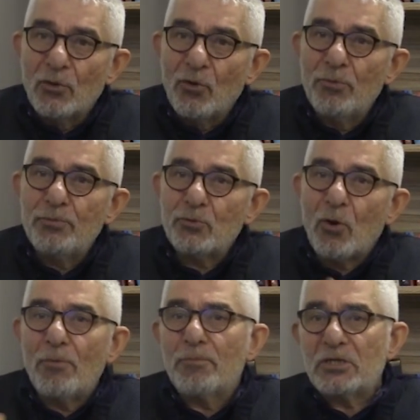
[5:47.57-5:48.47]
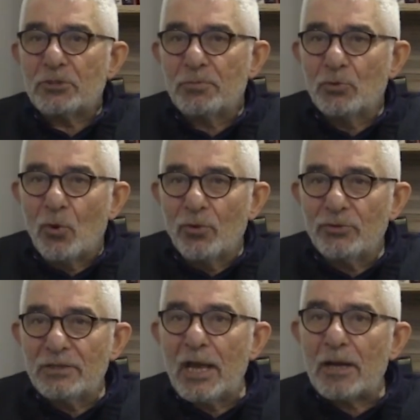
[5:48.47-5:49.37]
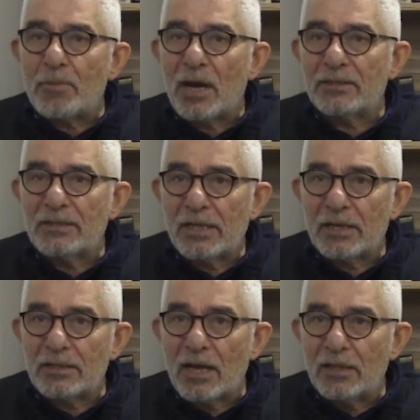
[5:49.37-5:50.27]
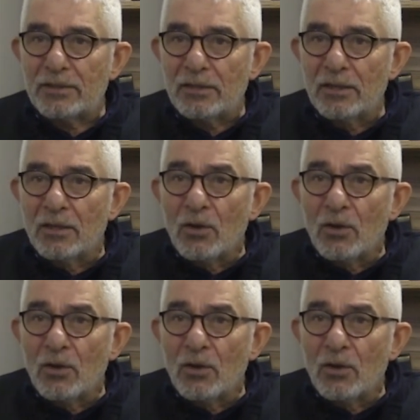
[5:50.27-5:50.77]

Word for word: Öbürü 15 bin oy diğer partilere dağıldı.